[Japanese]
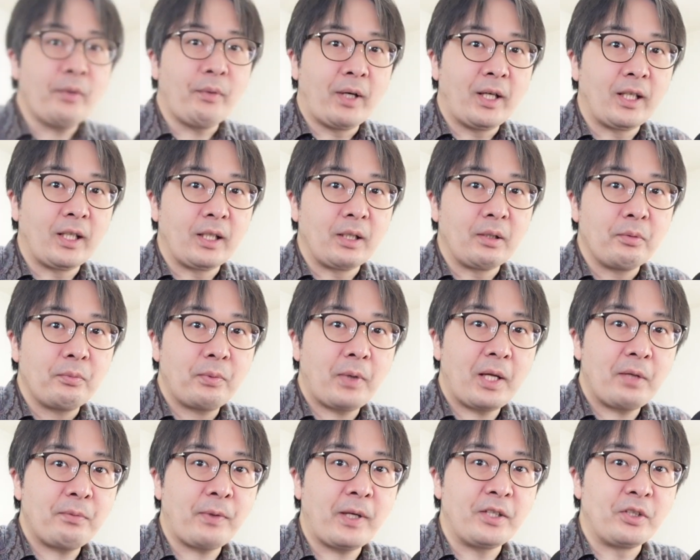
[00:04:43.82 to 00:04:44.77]
は
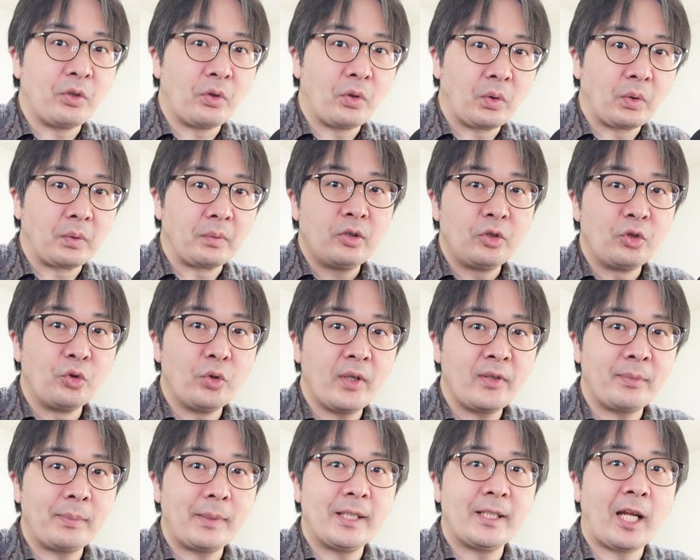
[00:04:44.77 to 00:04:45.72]
FiFine の
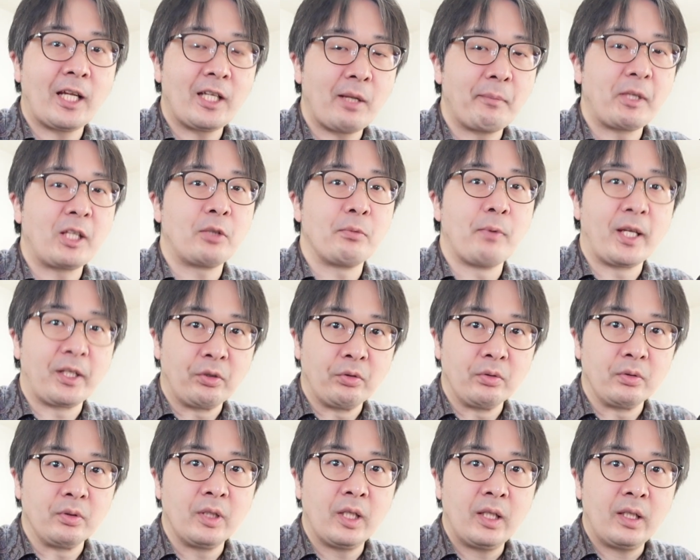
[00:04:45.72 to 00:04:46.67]
USB
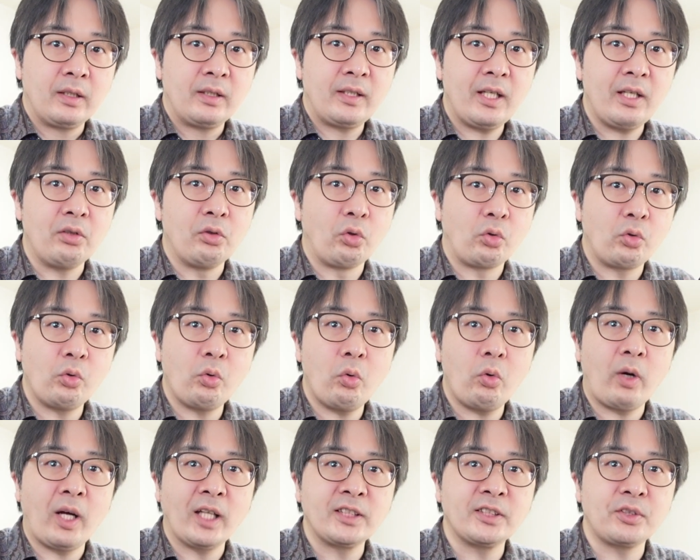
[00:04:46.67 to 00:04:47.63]
ダイナミックマイク計
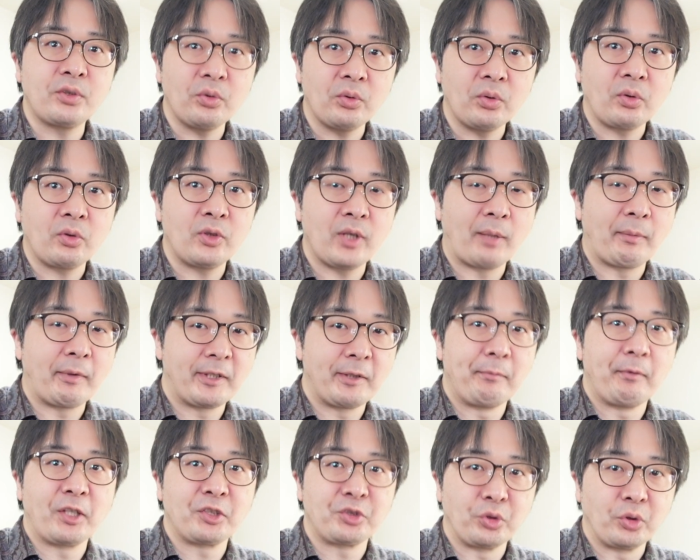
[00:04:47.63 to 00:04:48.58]
658と比べ
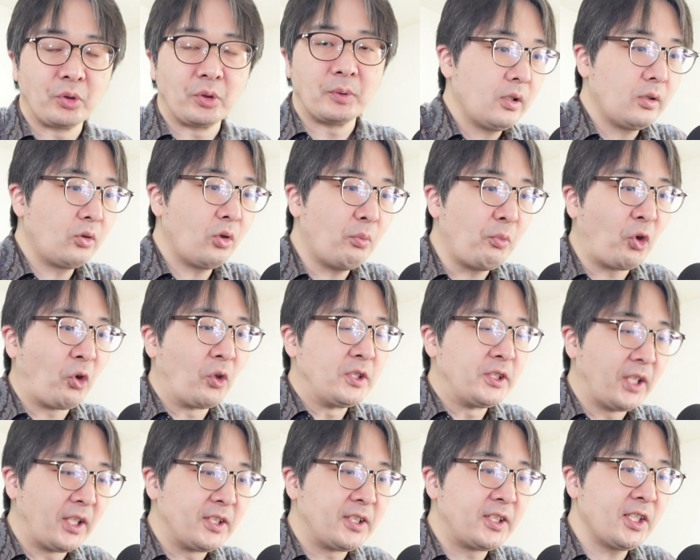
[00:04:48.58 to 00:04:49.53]
てみましょうどうもこんに
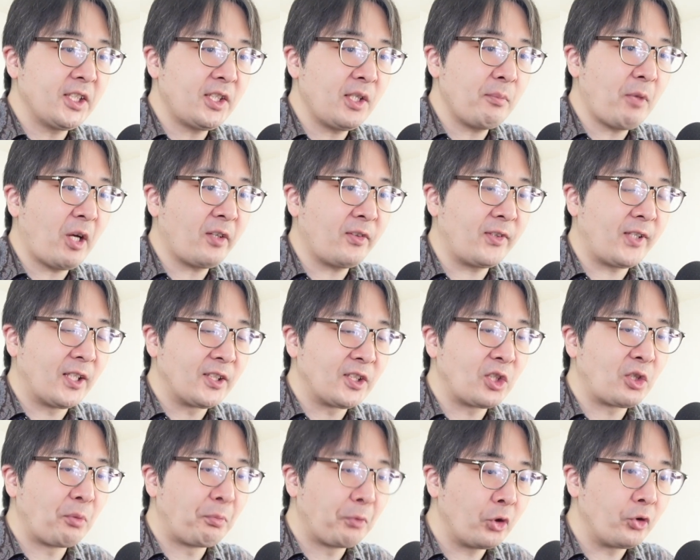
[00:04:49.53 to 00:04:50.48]
ちは GTMAX
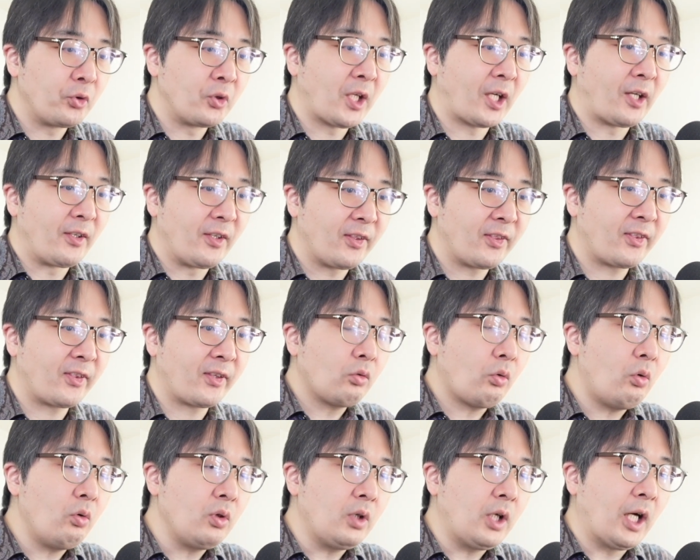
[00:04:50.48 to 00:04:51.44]
ガジェット部豊です
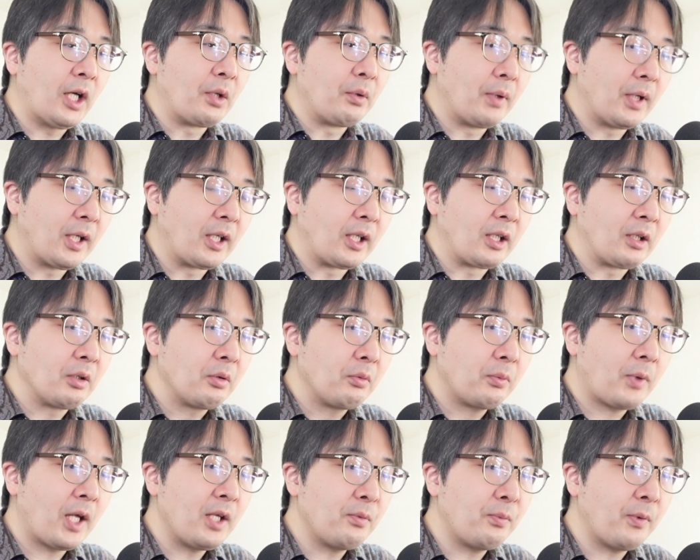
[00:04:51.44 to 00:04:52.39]
今回は
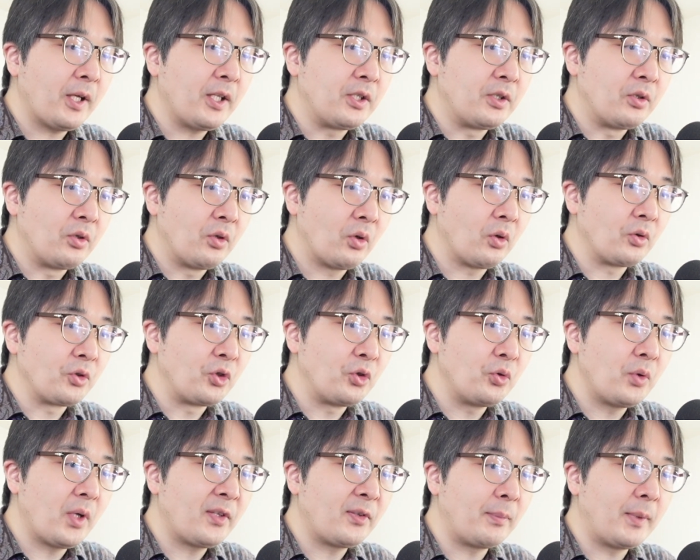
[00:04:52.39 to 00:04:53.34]
ファイファインの
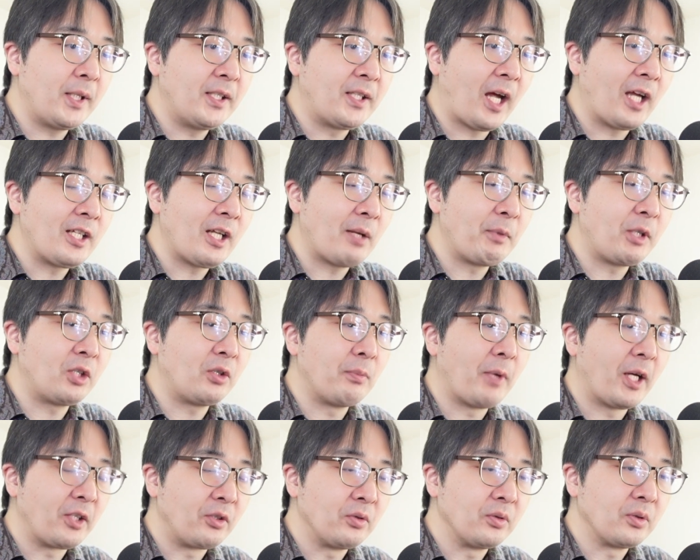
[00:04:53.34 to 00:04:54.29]
USB
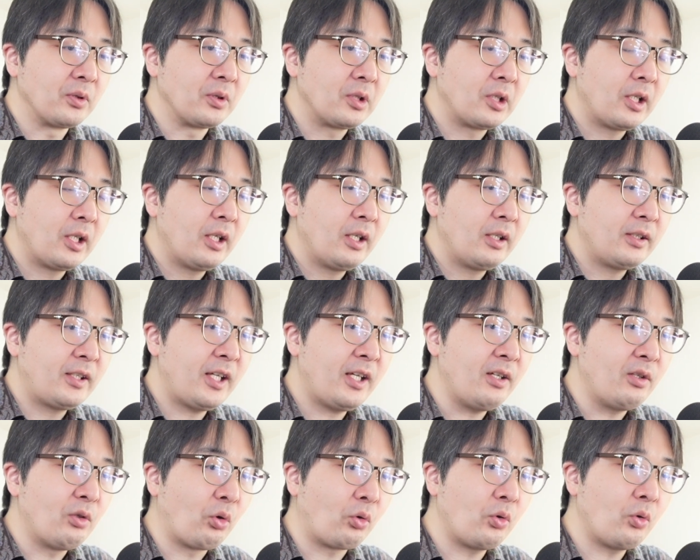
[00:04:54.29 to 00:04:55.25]
ダイナミックマイク
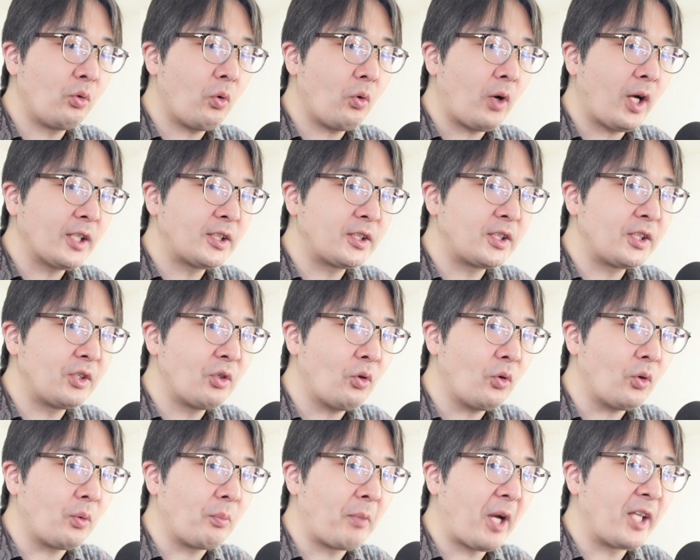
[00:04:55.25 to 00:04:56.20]
k 658
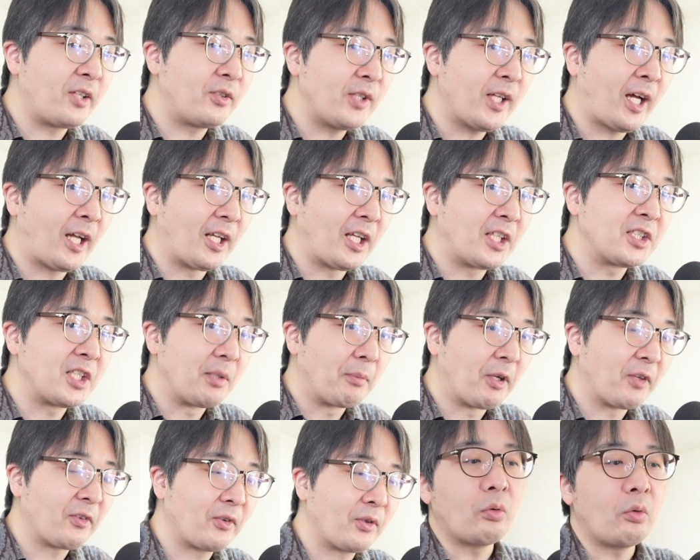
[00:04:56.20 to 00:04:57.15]
のマイクで話してい
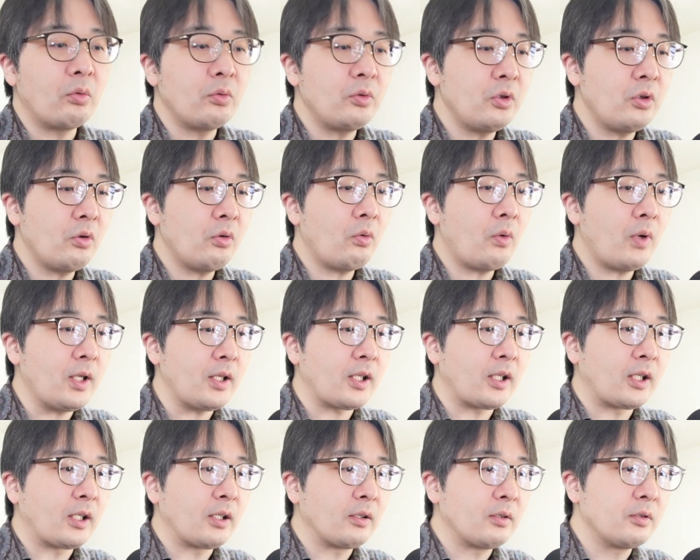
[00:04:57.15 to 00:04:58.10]
ます音量
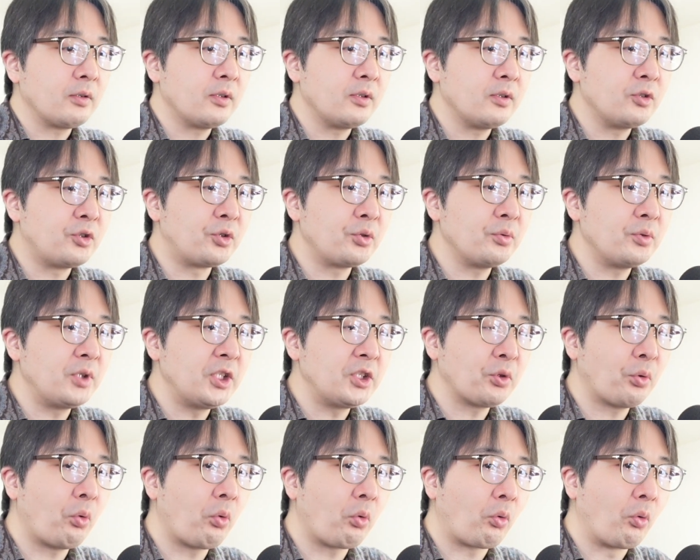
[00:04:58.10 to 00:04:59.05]
は12
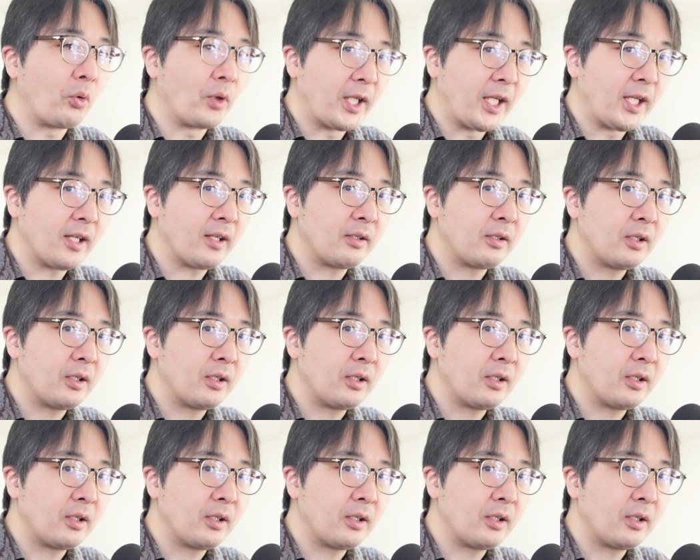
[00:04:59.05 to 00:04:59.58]
時方向で